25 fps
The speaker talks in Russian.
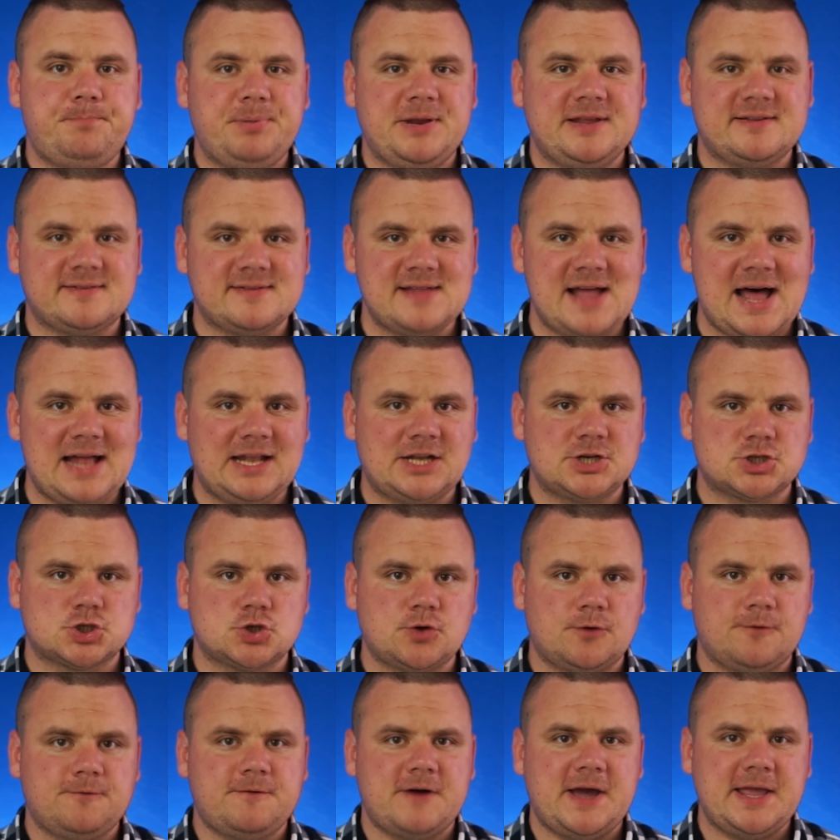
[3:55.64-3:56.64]
признала,
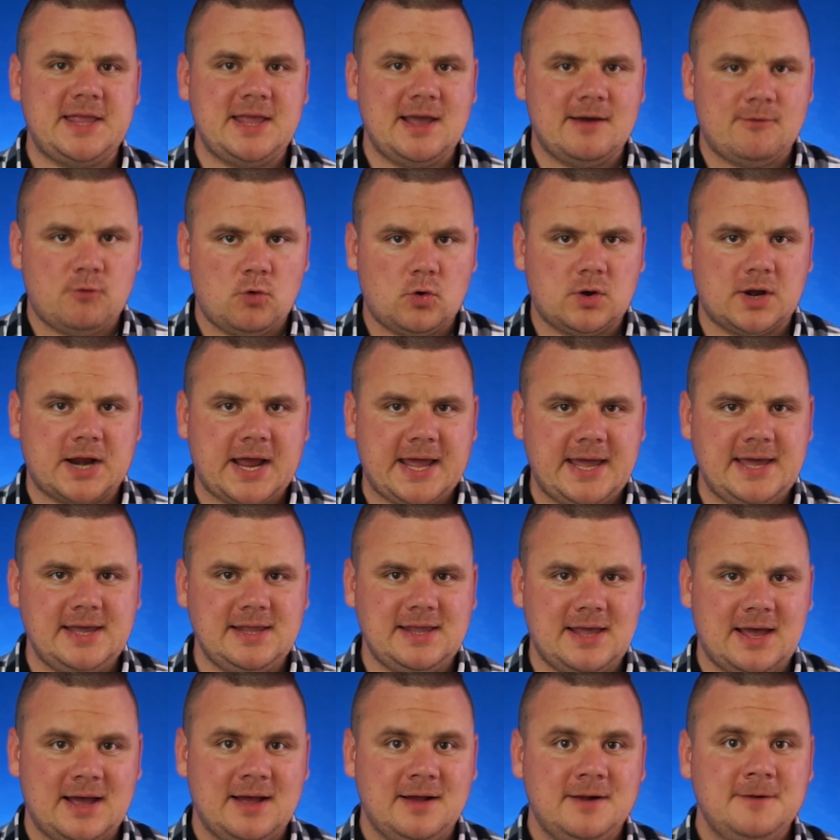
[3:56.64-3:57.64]
что в войне в
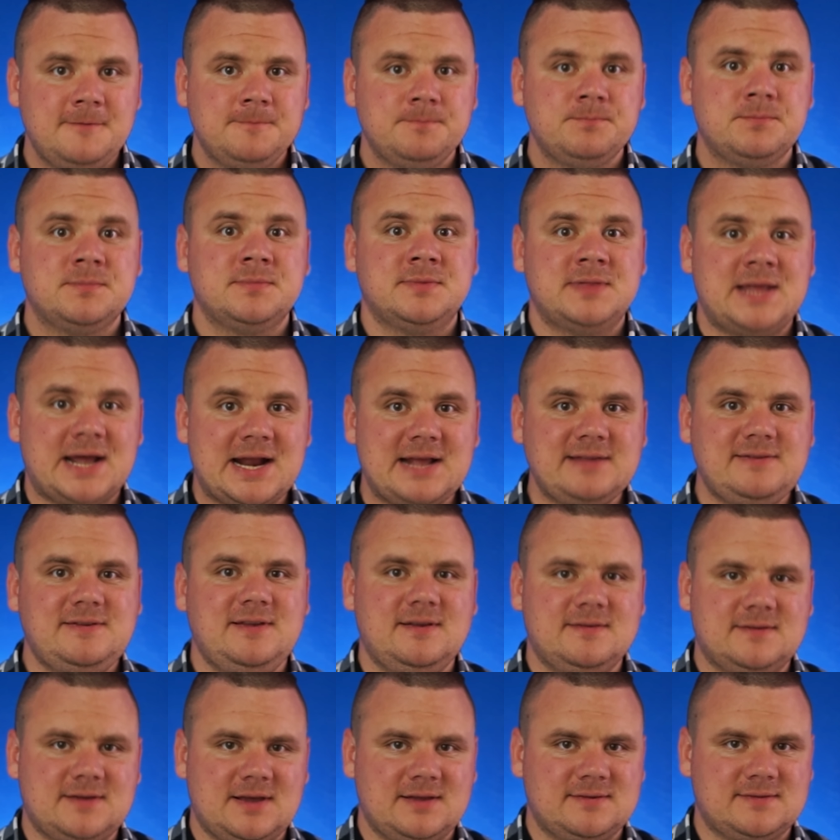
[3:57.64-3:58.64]
Украине на
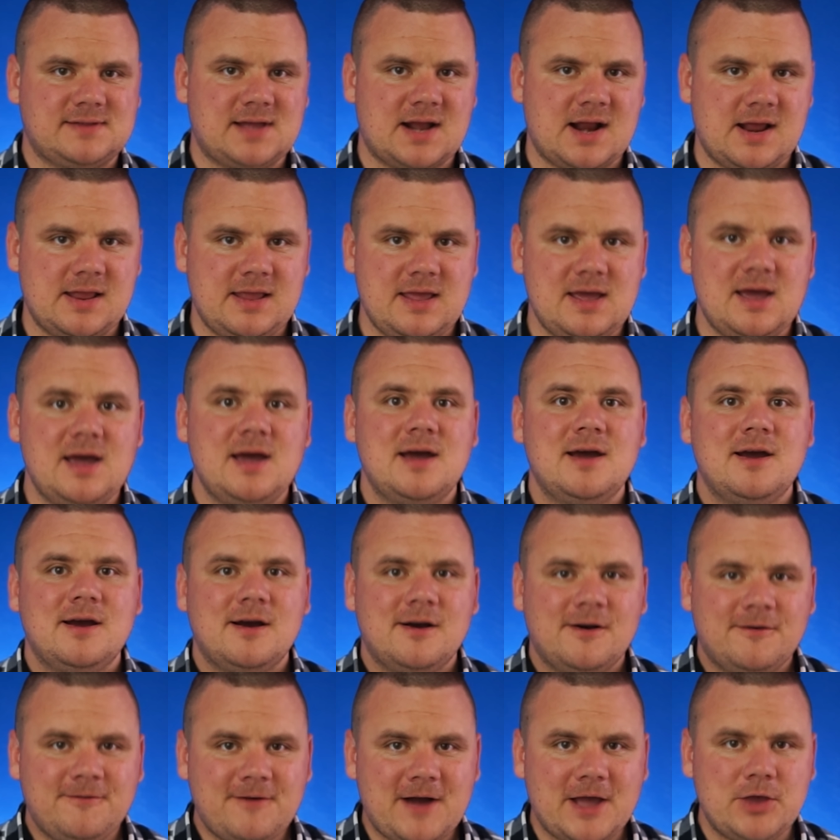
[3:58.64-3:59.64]
российской стороне
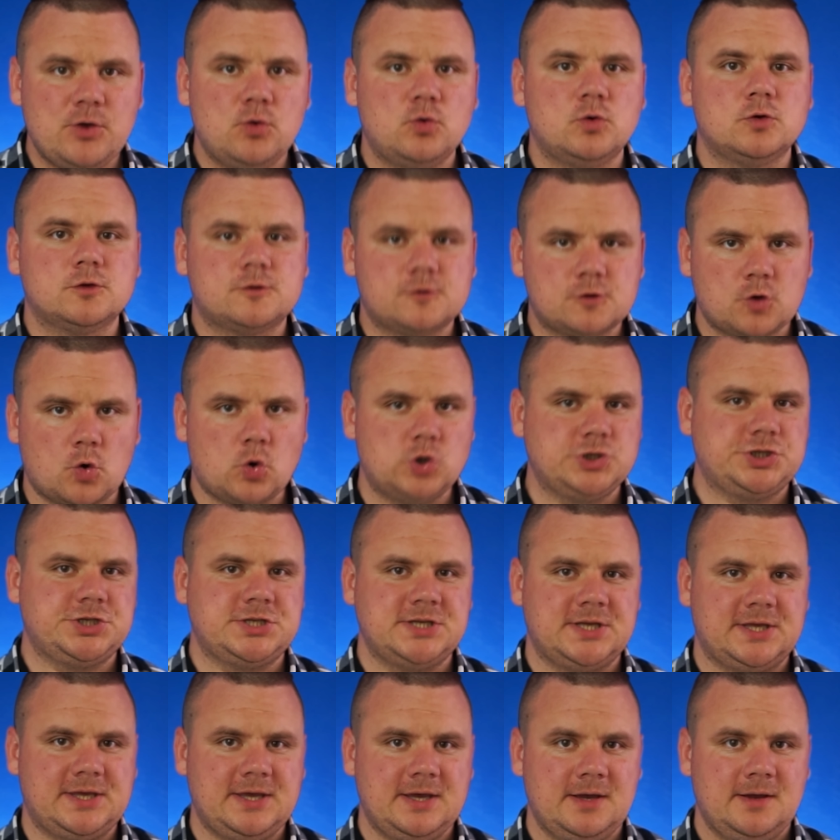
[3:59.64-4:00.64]
воюют
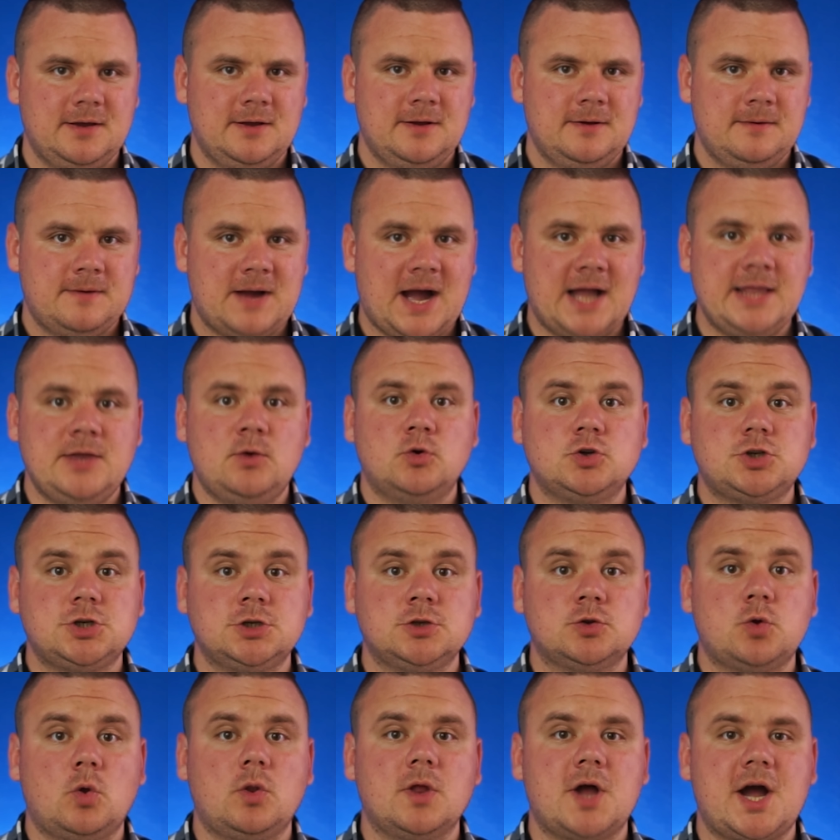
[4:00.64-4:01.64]
срочники. Они
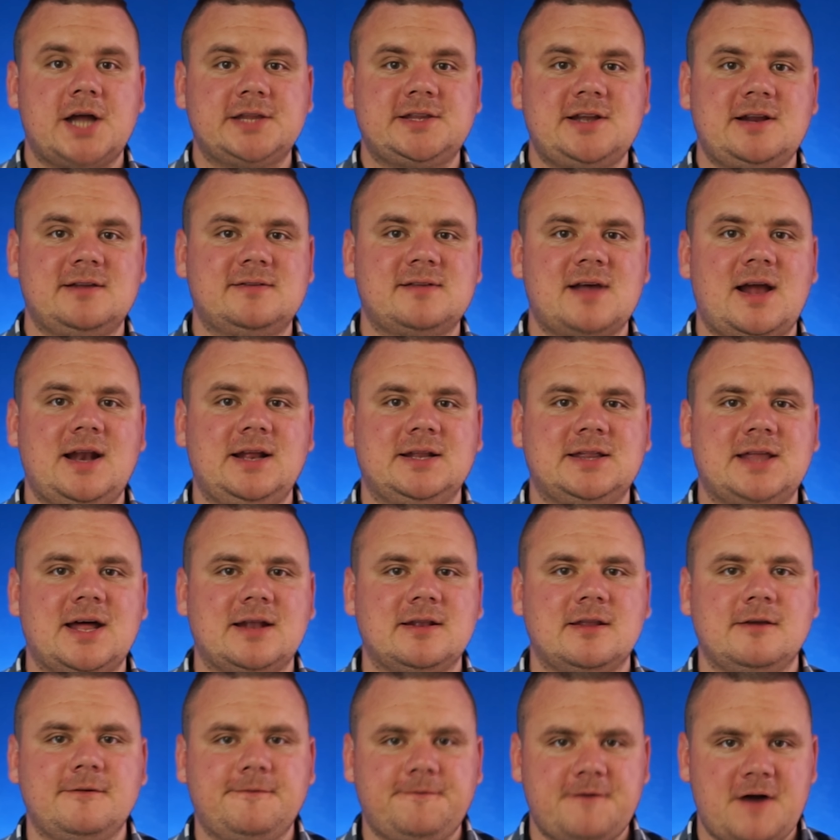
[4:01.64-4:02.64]
очень долго отрицали
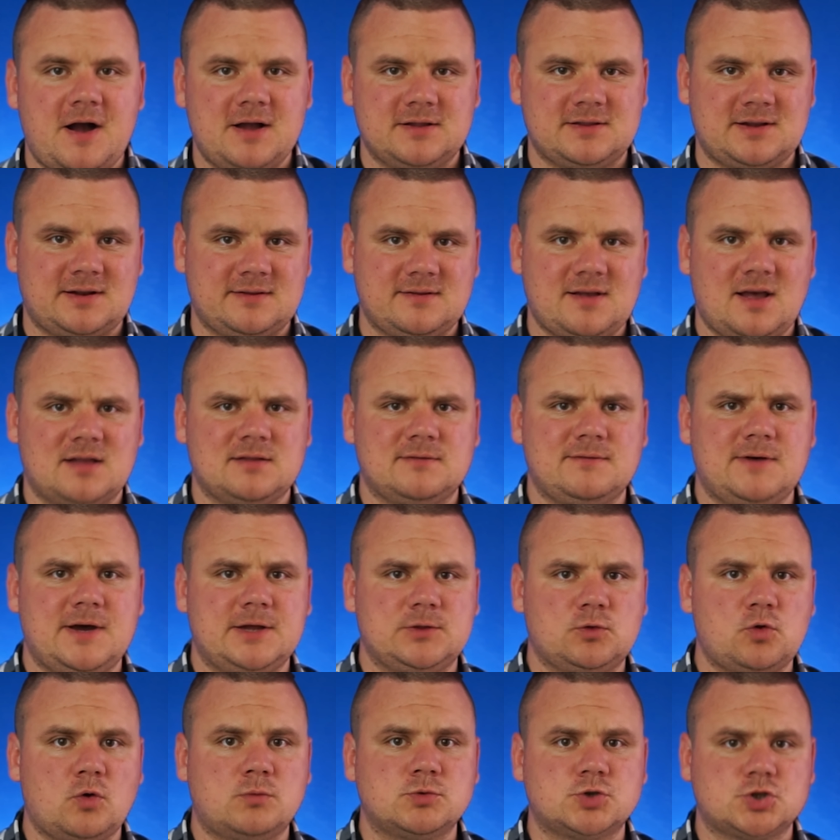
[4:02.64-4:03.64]
данный факт, рассказывая
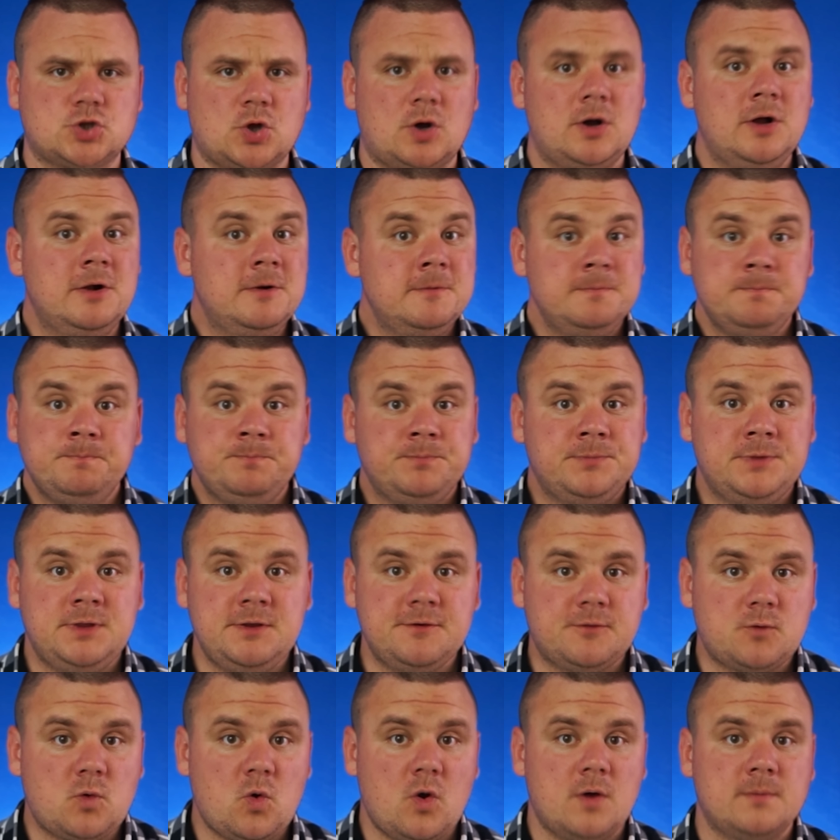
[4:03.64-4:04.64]
о том, что
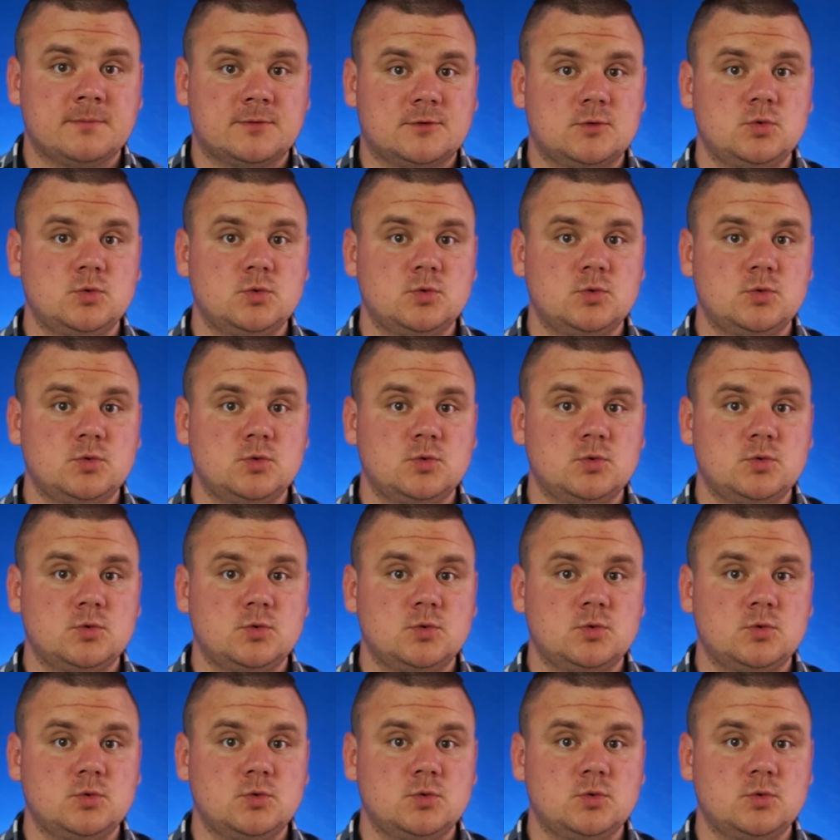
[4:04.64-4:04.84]
ни в коем